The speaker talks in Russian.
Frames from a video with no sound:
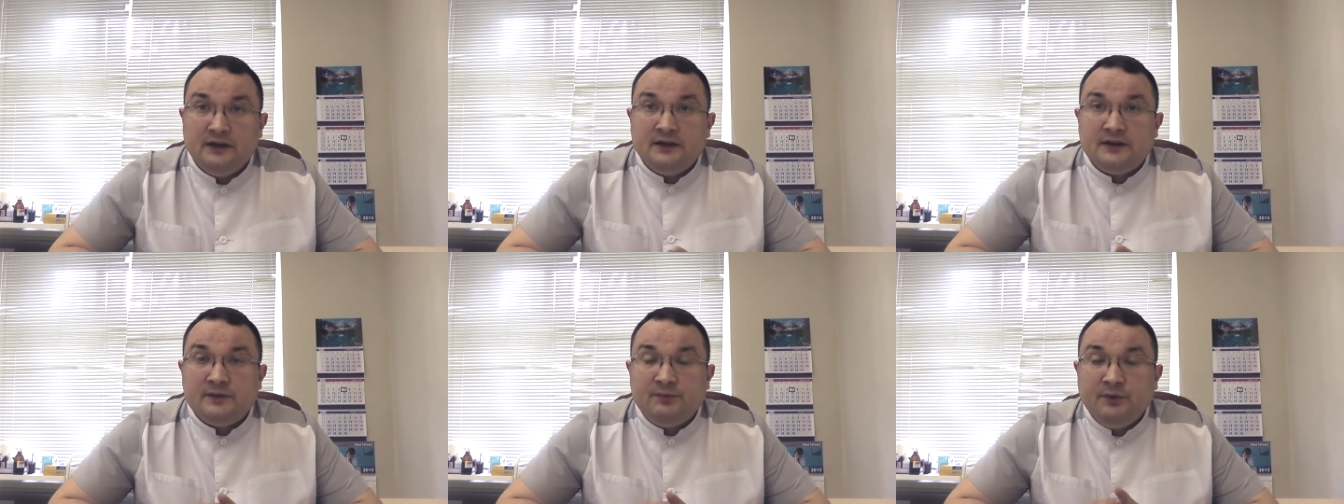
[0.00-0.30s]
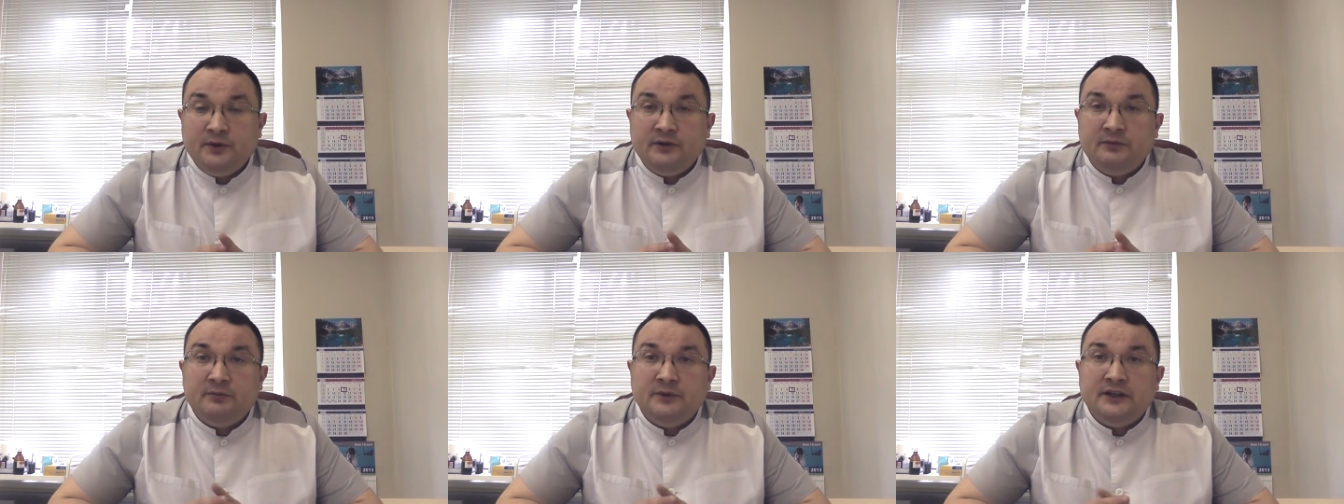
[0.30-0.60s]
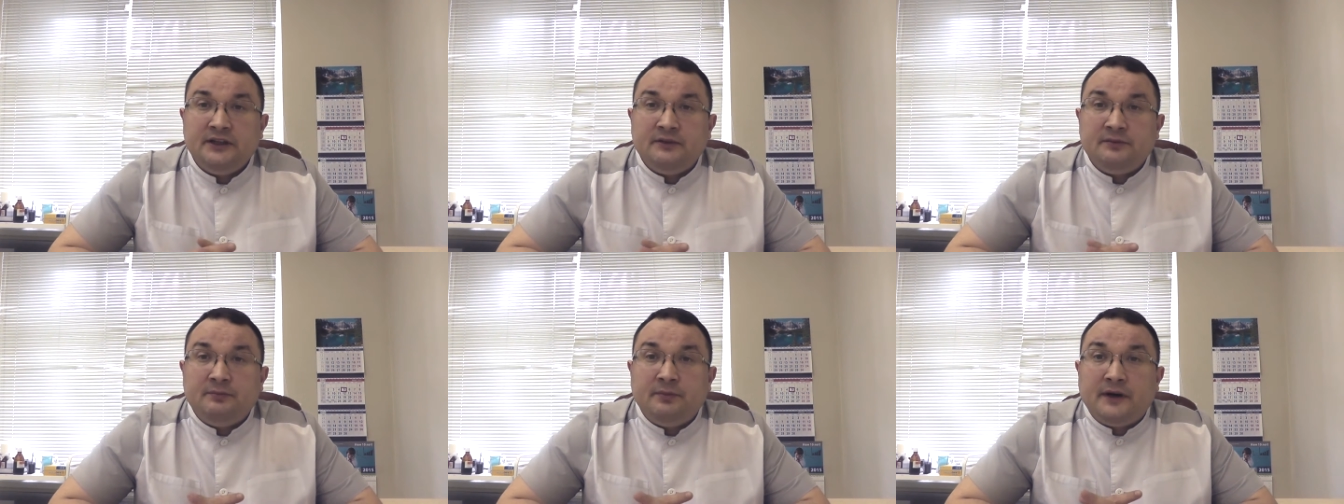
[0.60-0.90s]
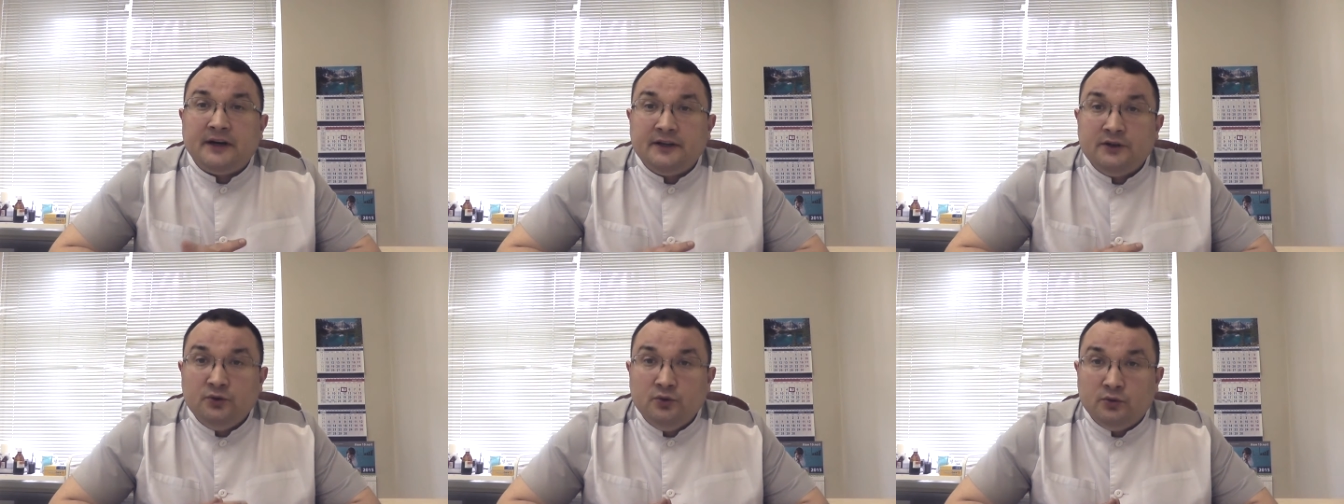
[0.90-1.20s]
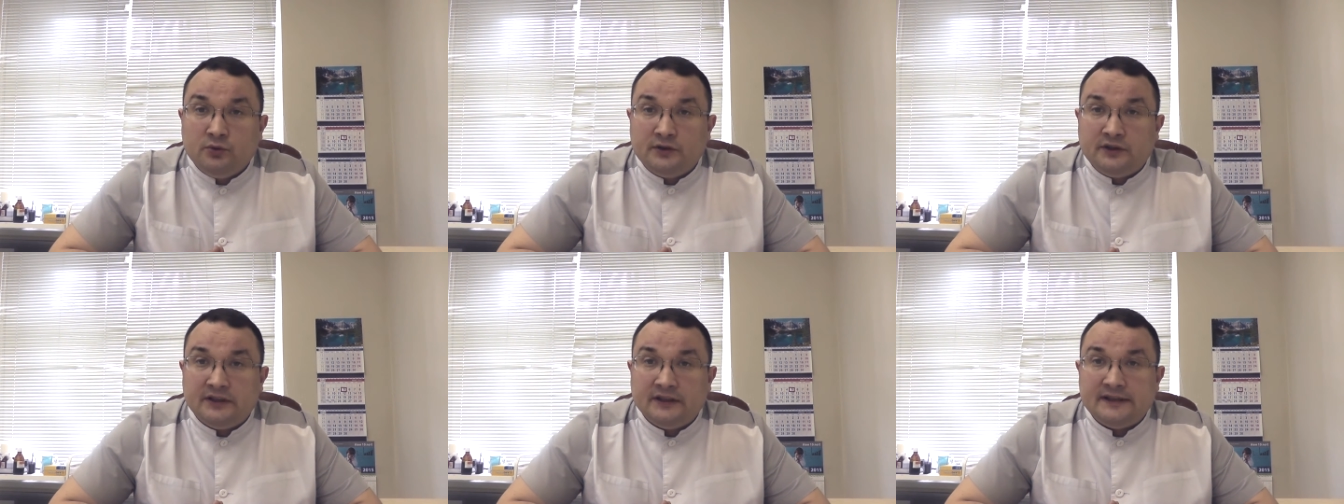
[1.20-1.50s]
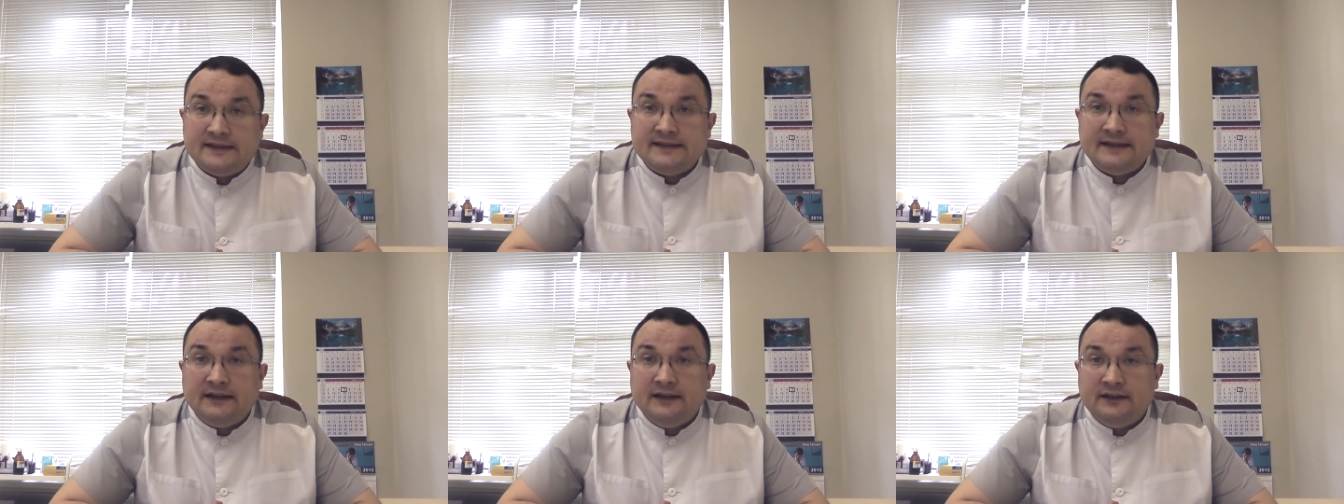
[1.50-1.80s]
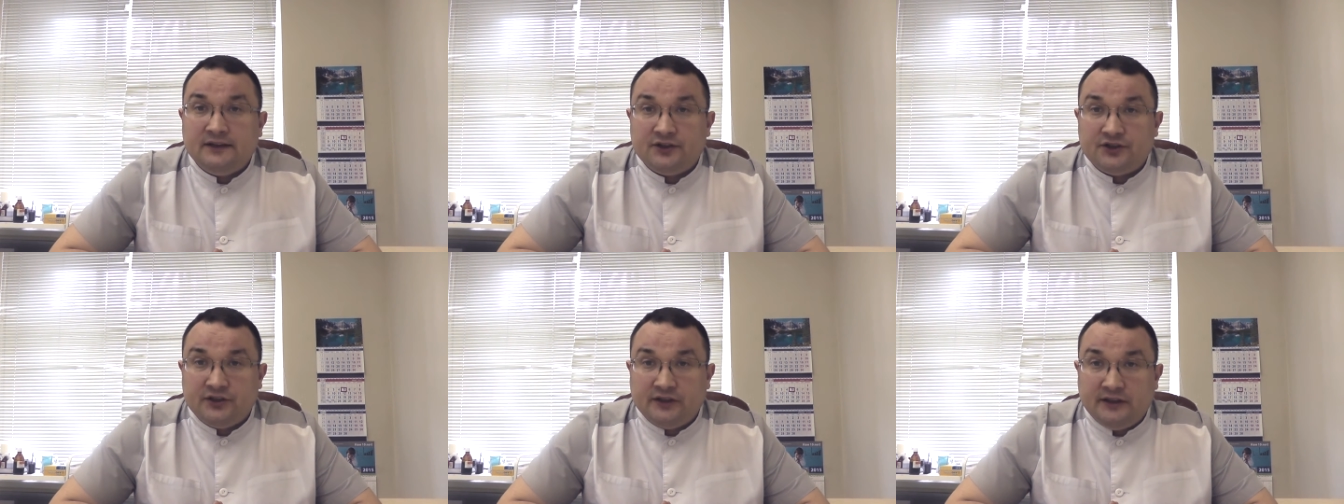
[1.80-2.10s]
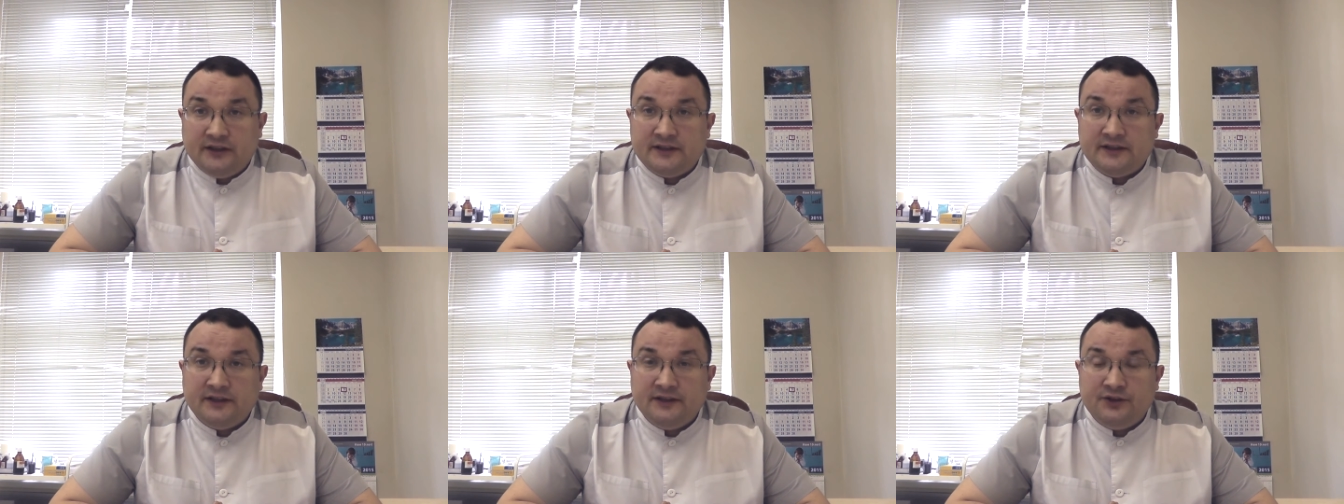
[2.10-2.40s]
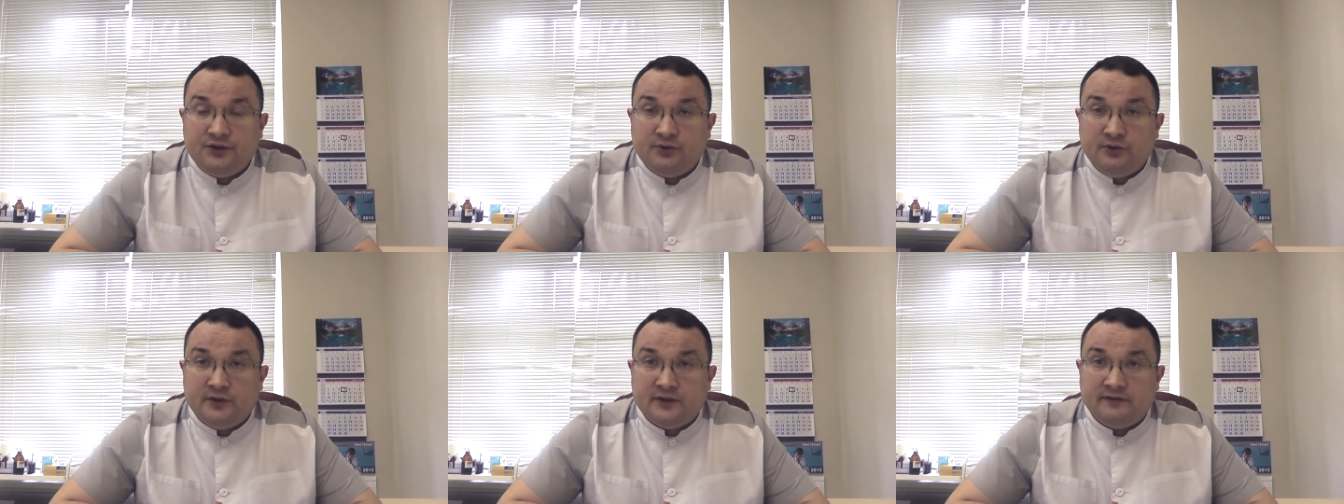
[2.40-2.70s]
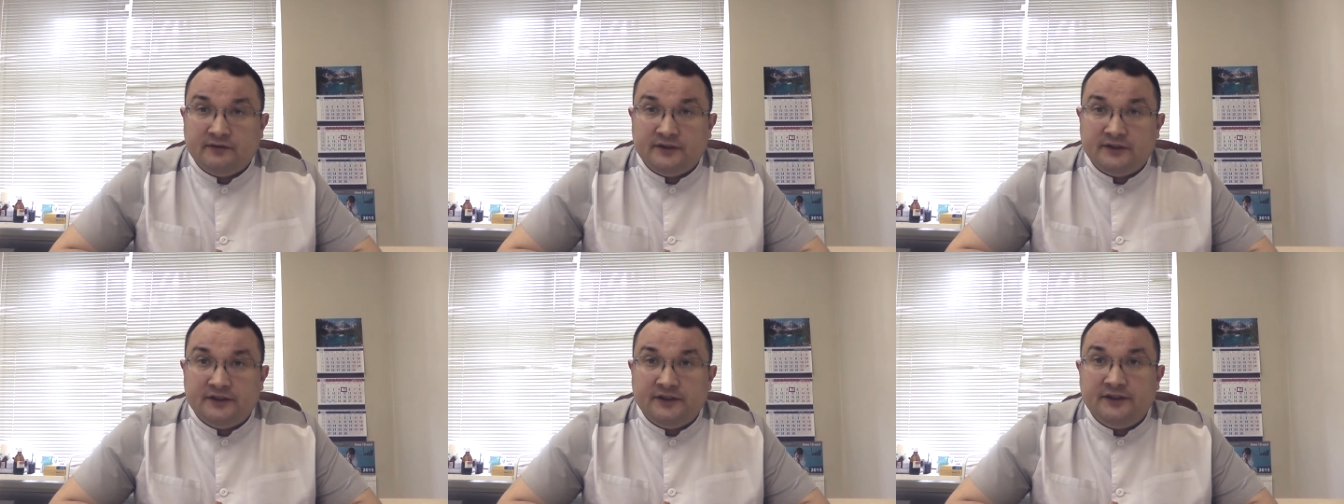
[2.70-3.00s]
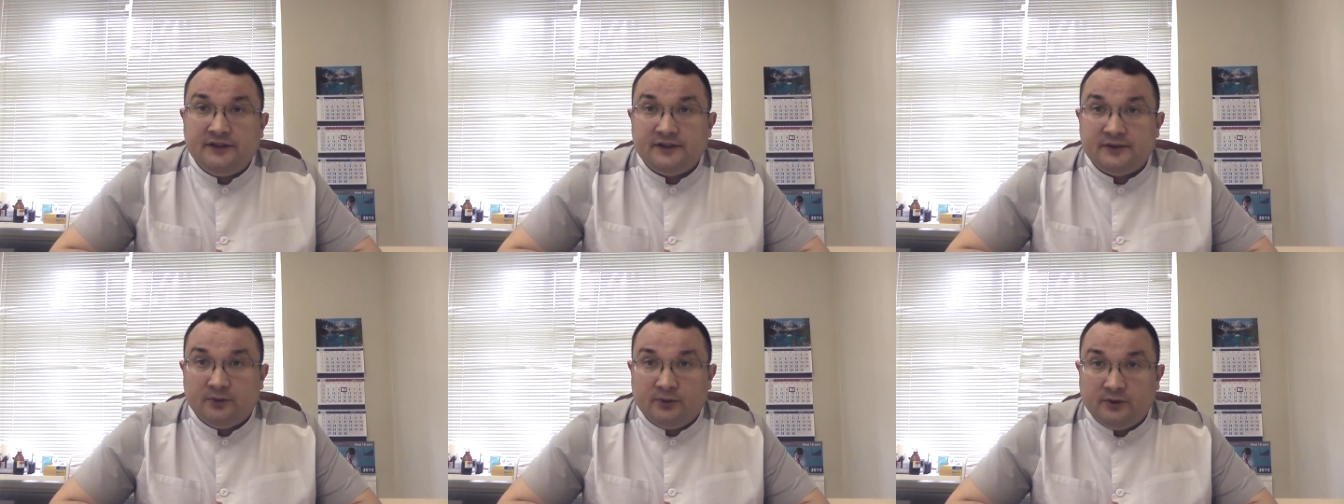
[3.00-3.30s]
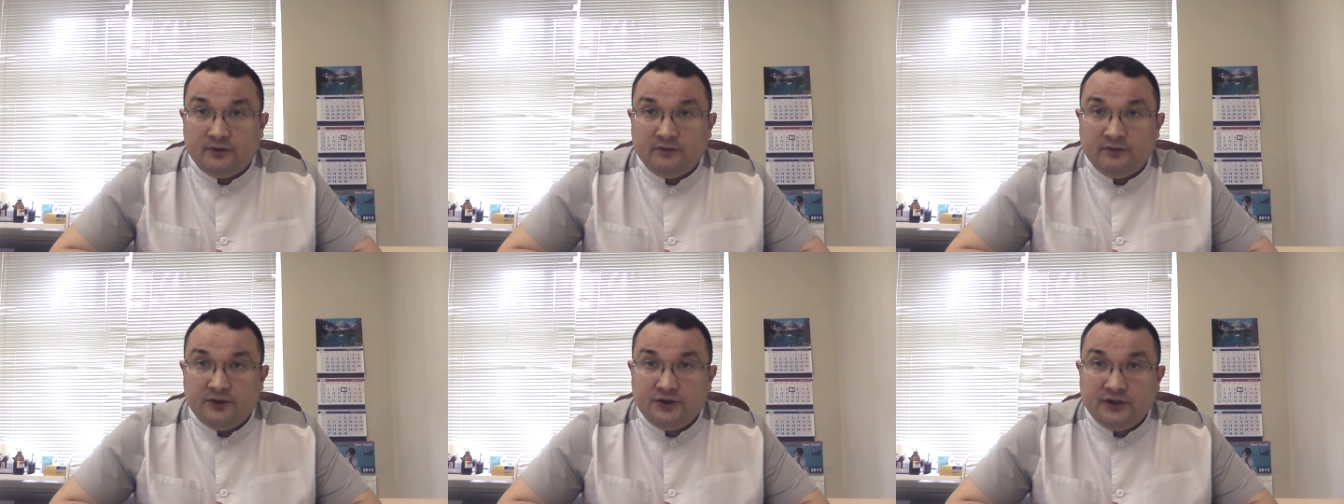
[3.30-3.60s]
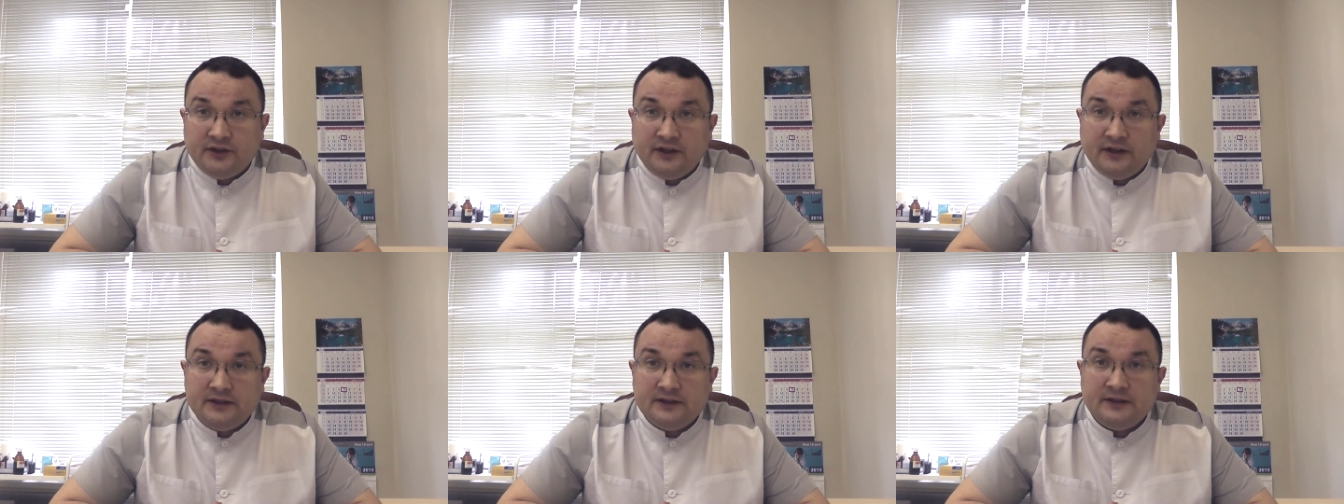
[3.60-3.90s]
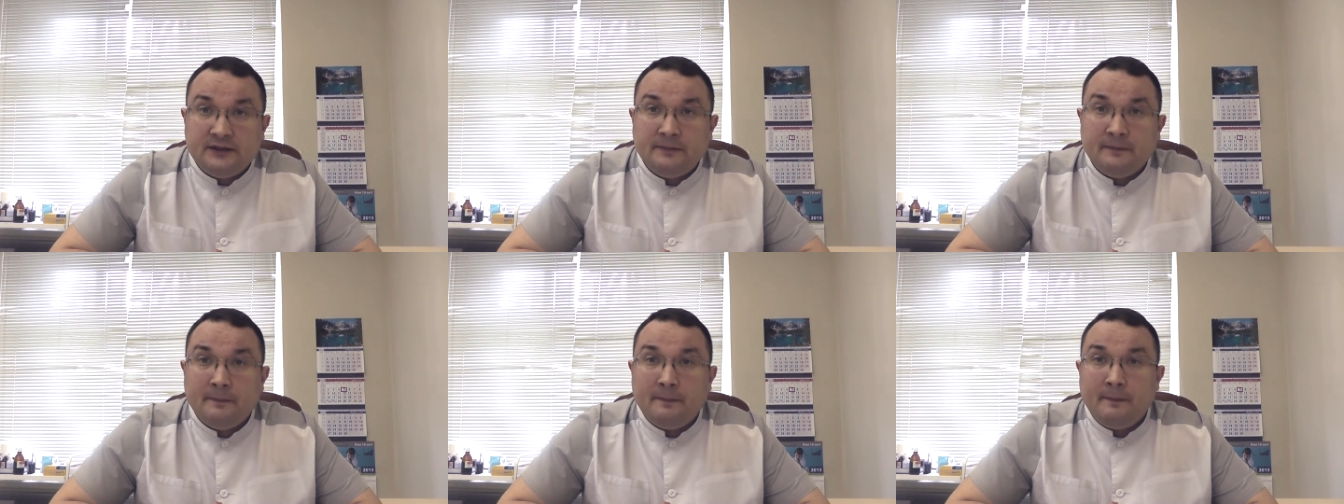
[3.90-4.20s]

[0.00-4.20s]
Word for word: Смегма – это продукт сальных желез, они еще называются тизоновые железы,